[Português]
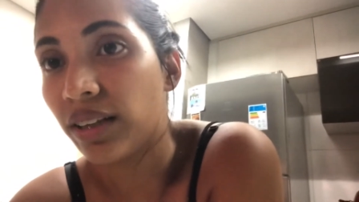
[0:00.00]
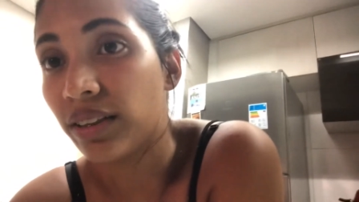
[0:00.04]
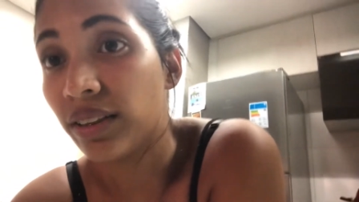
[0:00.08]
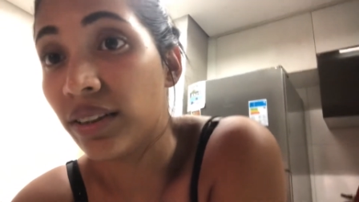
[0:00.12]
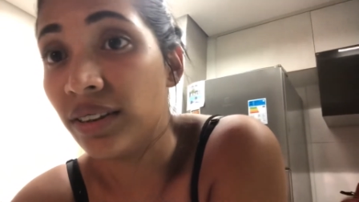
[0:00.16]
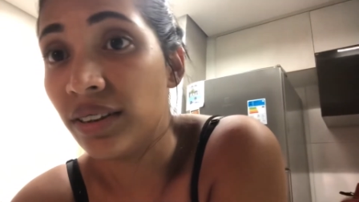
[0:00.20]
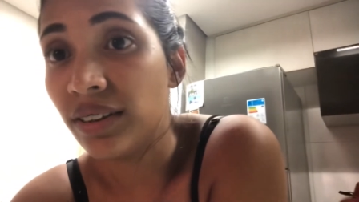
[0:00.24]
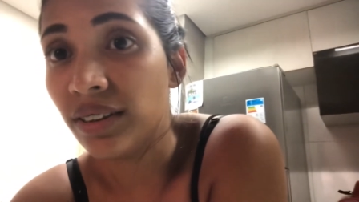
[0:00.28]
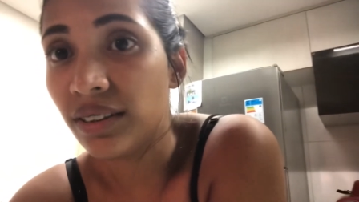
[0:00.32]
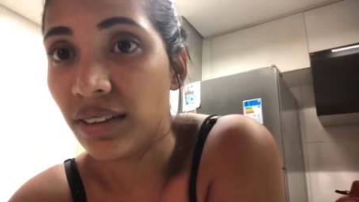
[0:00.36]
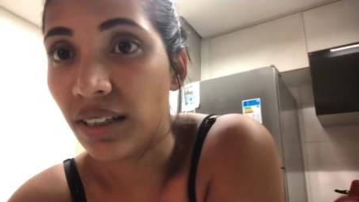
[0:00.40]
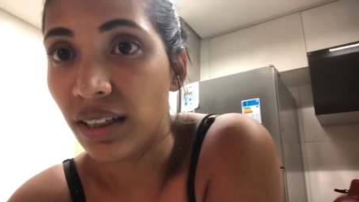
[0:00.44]

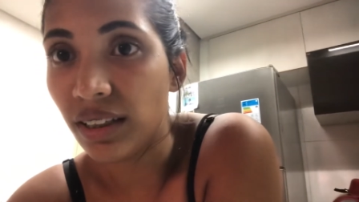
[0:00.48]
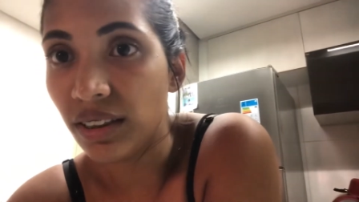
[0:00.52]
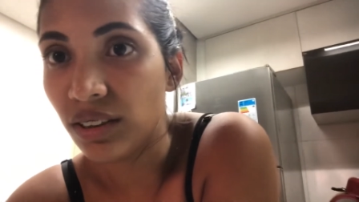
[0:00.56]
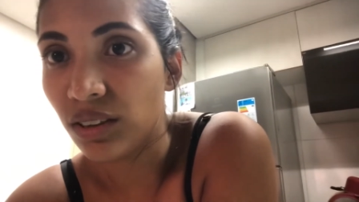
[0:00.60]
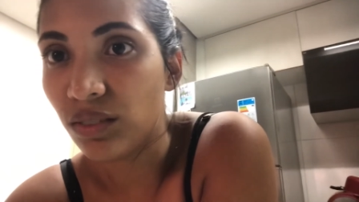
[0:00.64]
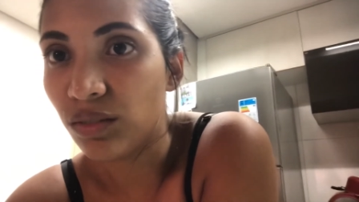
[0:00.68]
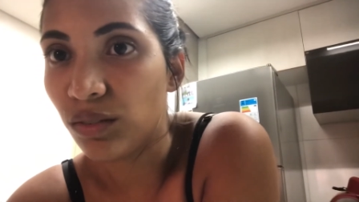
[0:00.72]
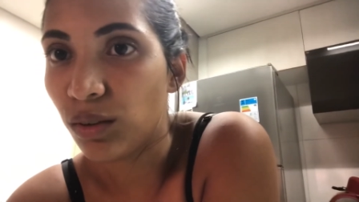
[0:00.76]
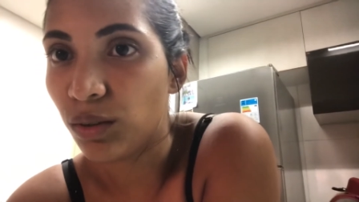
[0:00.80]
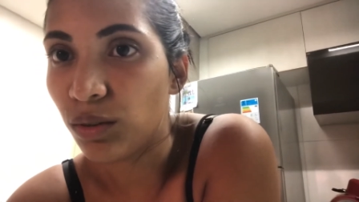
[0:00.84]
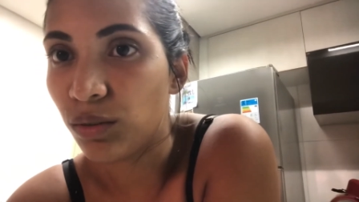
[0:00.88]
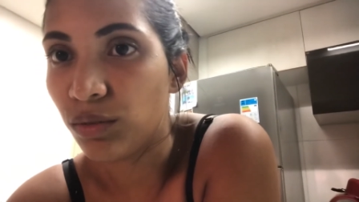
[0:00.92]
nem sei se eu
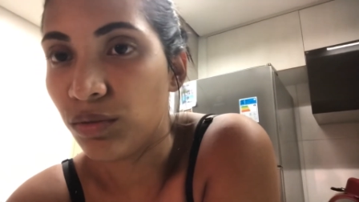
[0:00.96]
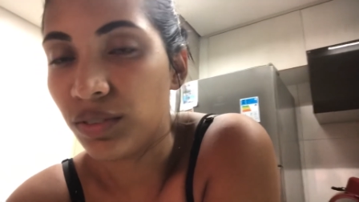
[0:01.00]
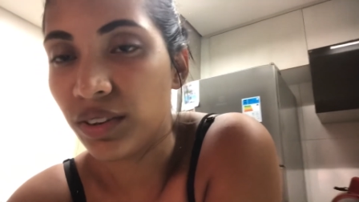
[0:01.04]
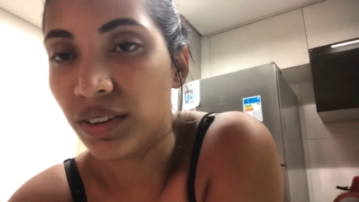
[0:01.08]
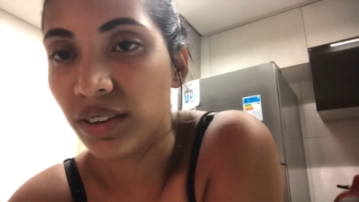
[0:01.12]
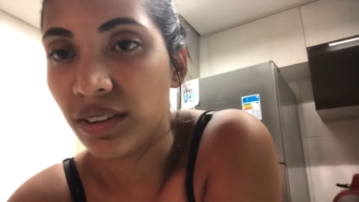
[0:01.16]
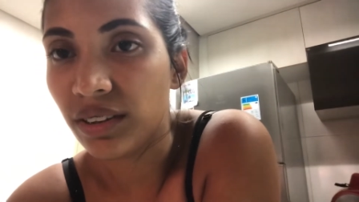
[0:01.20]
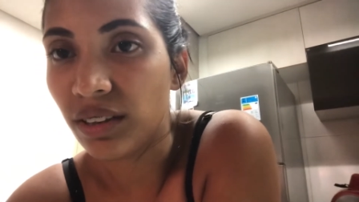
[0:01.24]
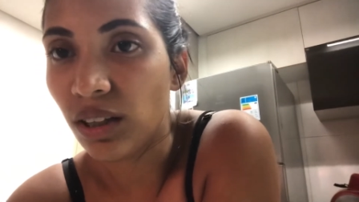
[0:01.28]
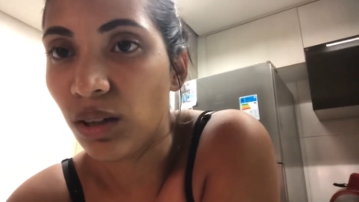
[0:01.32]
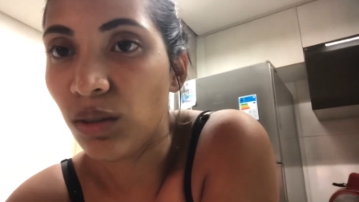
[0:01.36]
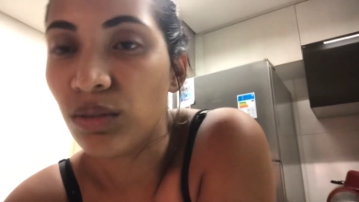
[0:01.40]
vou
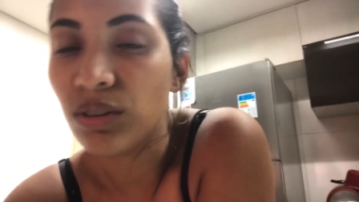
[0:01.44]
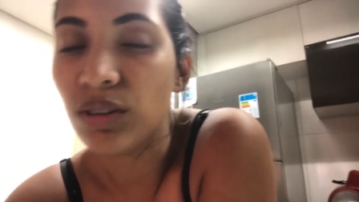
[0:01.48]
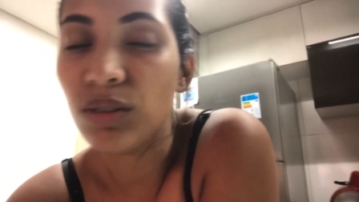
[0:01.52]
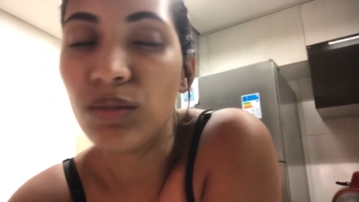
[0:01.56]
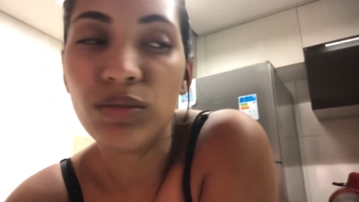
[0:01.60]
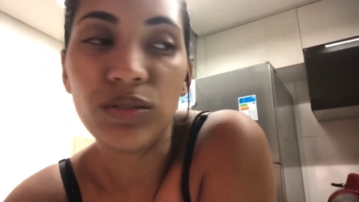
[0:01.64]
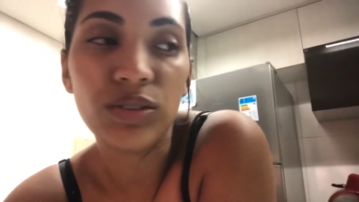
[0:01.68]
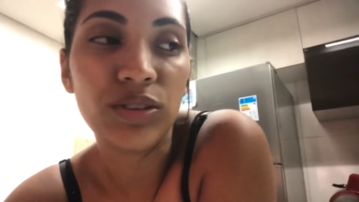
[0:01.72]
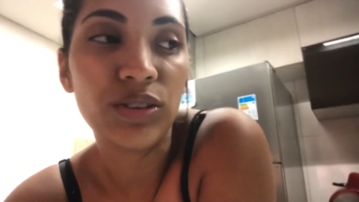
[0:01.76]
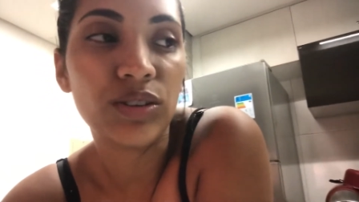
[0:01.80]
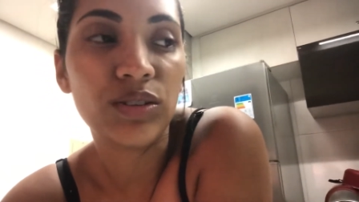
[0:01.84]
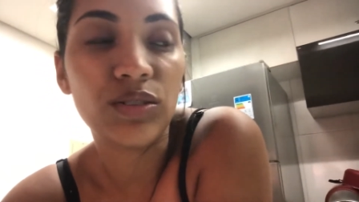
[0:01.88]
visitar ou não
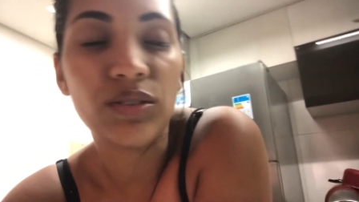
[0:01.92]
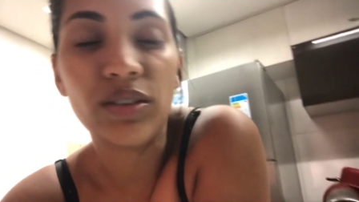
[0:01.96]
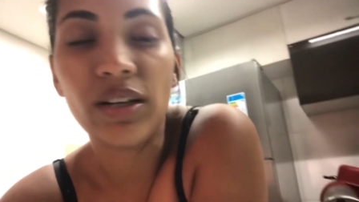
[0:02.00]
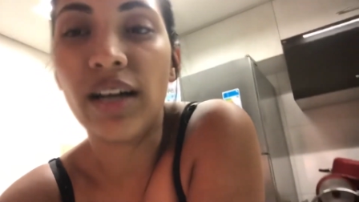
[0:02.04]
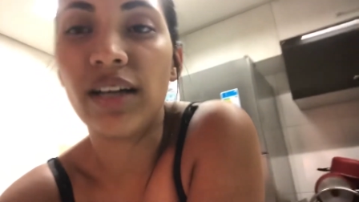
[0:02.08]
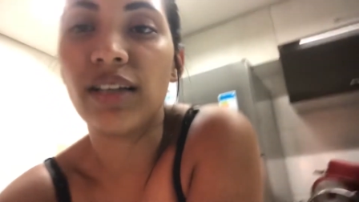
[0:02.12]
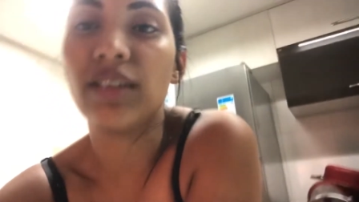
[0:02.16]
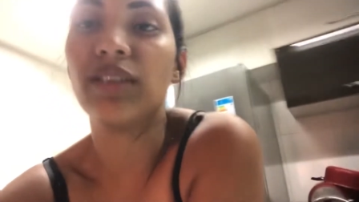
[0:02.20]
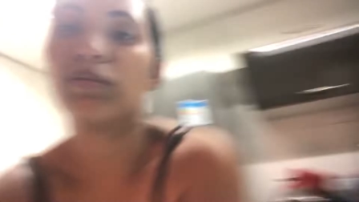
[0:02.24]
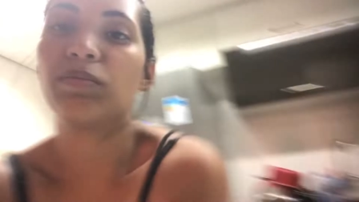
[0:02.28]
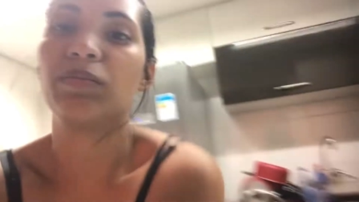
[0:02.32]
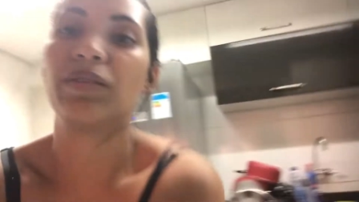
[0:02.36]
outros
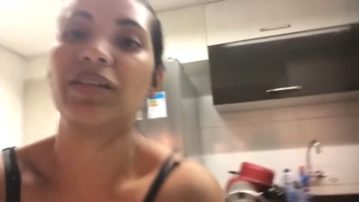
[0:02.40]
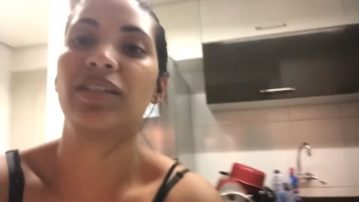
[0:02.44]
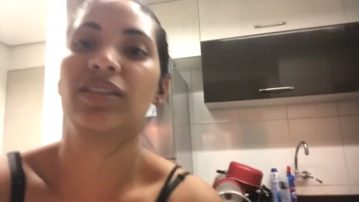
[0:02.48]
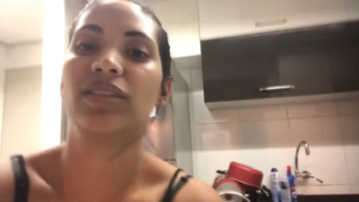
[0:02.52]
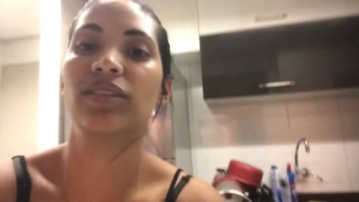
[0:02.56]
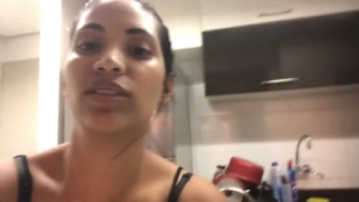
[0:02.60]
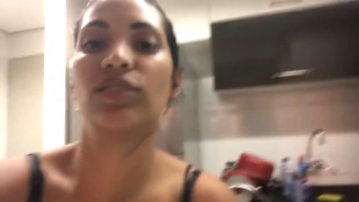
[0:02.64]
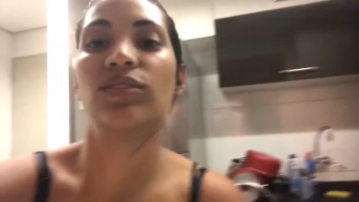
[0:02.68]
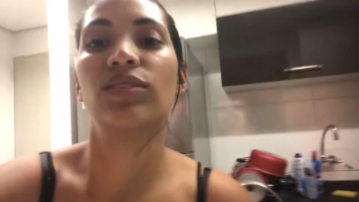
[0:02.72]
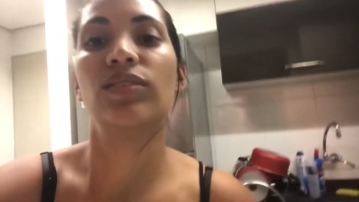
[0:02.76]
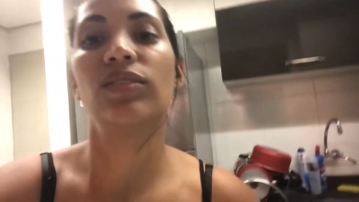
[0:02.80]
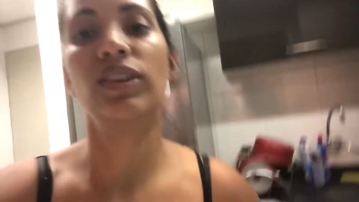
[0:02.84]
lugares,
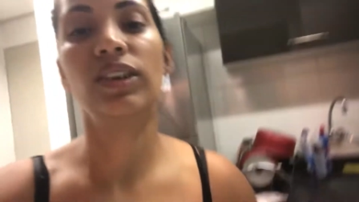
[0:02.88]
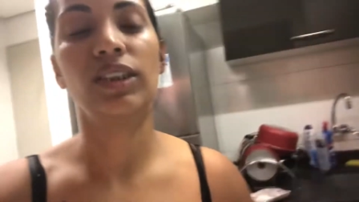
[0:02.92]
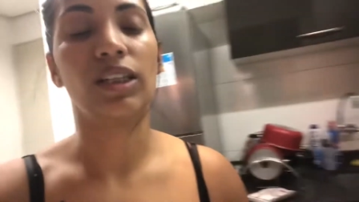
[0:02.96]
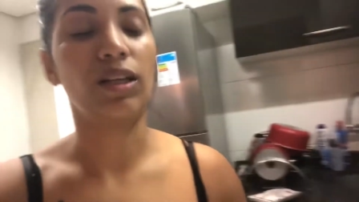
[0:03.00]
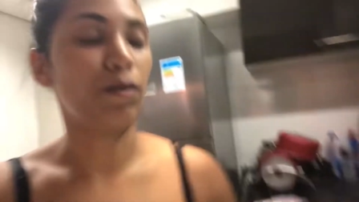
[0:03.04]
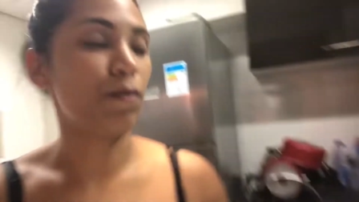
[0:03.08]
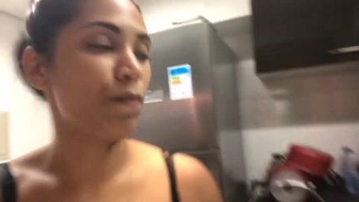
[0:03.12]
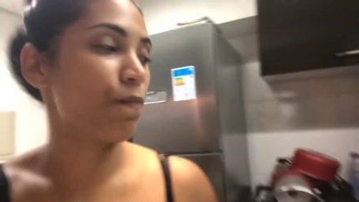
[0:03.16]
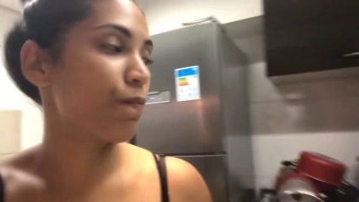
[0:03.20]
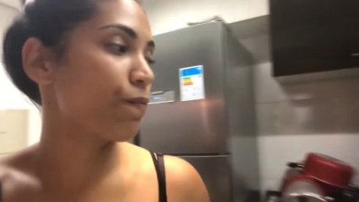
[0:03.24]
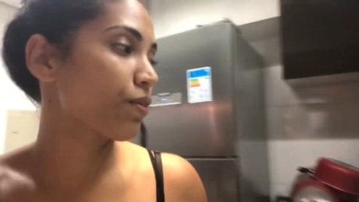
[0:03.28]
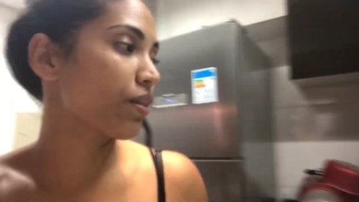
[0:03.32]
mas eu não
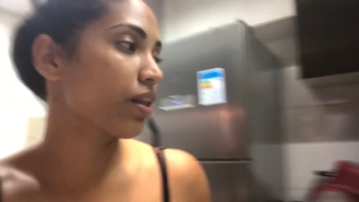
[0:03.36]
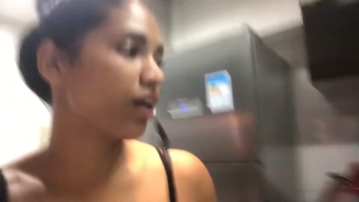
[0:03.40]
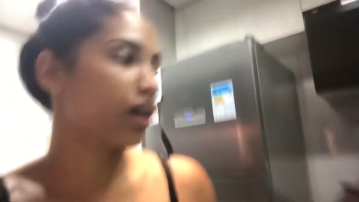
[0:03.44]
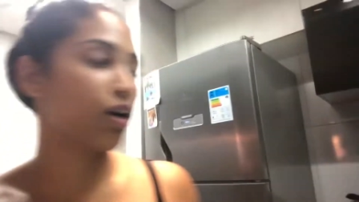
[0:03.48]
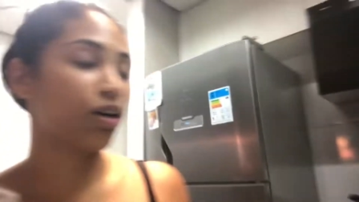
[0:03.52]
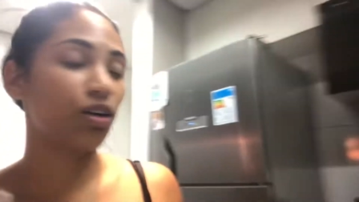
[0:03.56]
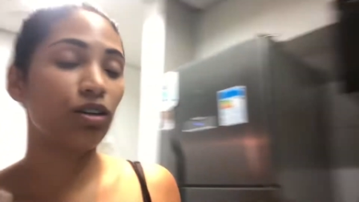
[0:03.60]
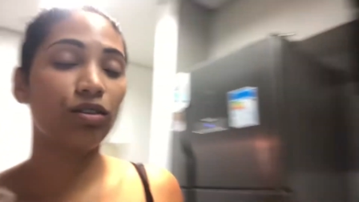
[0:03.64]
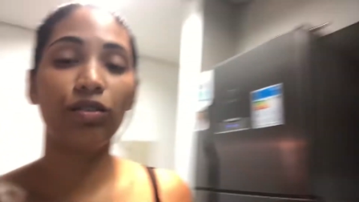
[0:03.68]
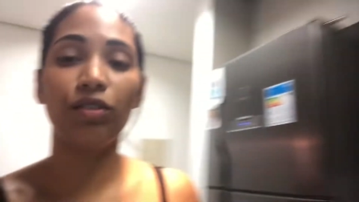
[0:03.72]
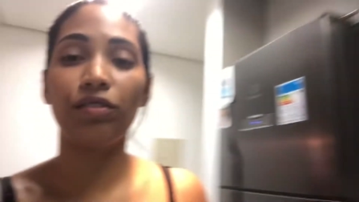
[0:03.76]
sei. Agora eu